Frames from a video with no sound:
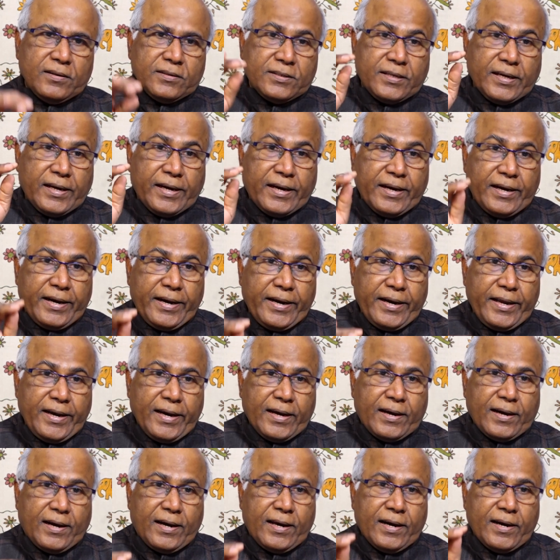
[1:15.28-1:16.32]
సింగరేణి
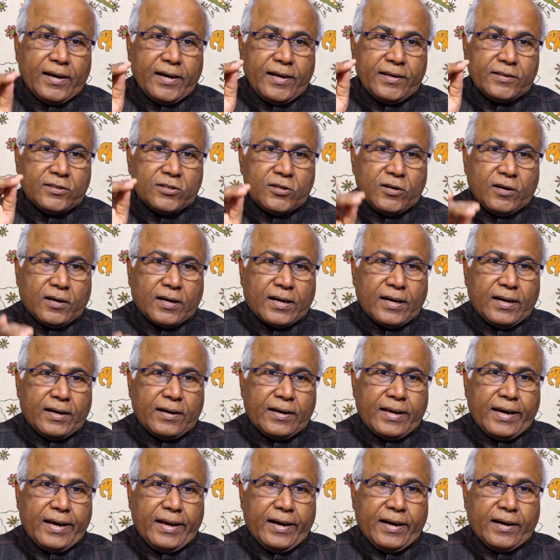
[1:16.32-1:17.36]
కాలరీస్ యొక్క
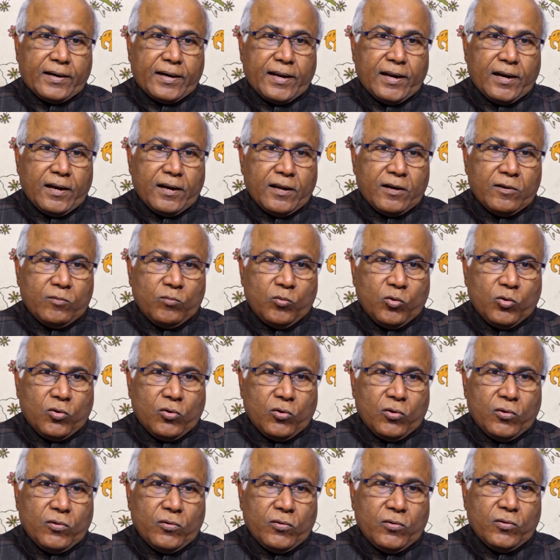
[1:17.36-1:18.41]
డైరెక్టర్లను
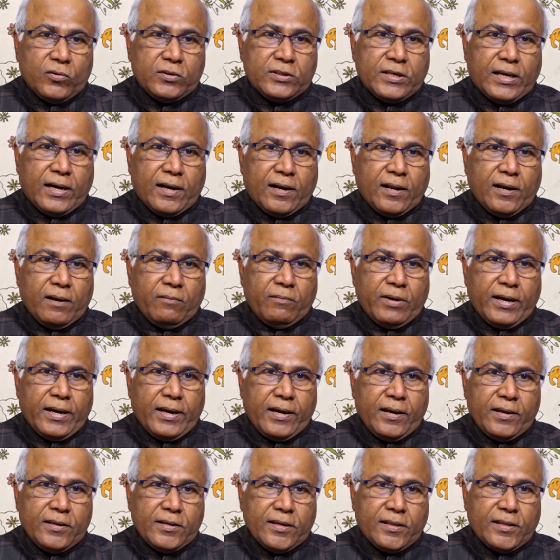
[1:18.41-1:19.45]
ముగ్గురును జనరల్
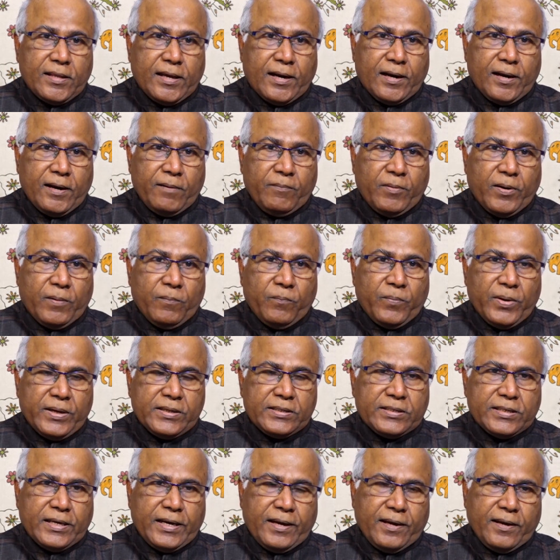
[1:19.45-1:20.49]
మేనేజ్ ఇద్దరిని
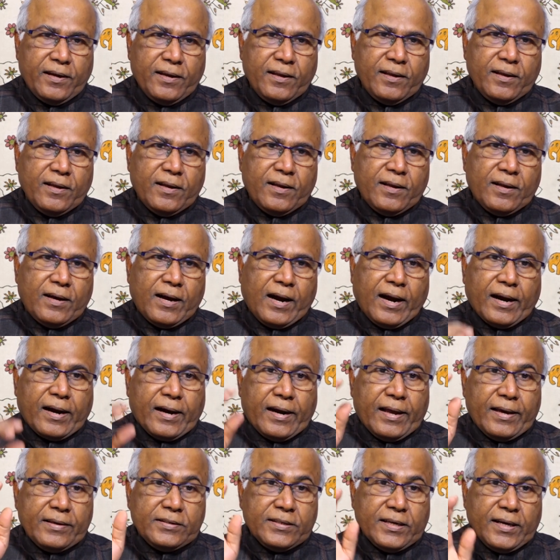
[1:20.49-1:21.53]
పంపించి
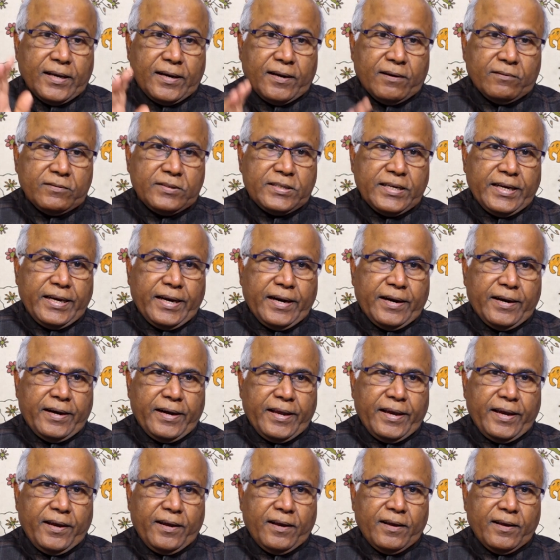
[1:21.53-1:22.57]
అక్కడ అధ్యయనం
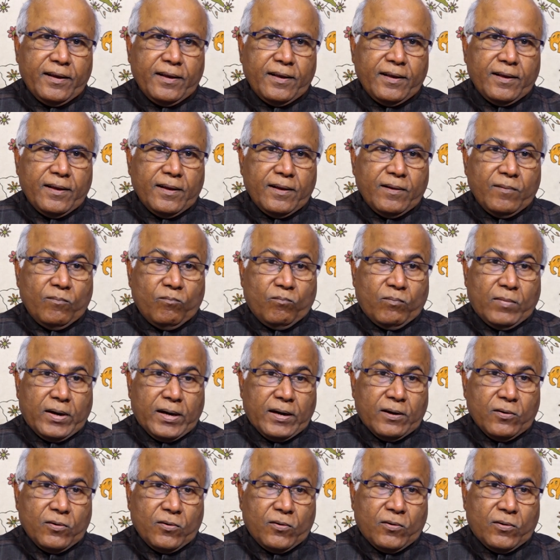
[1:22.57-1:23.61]
చేయండి
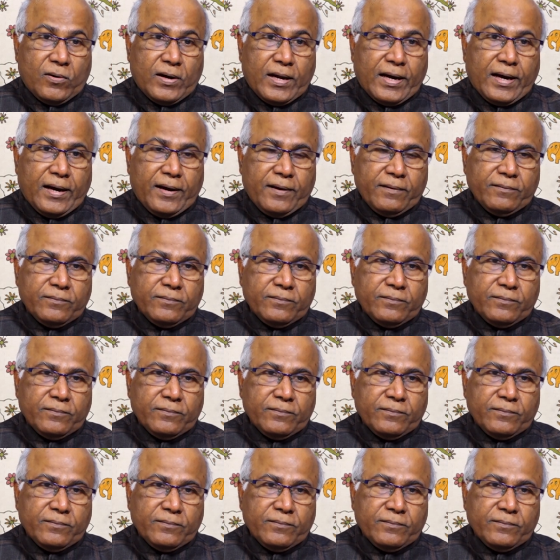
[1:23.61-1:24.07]
మనం కూడా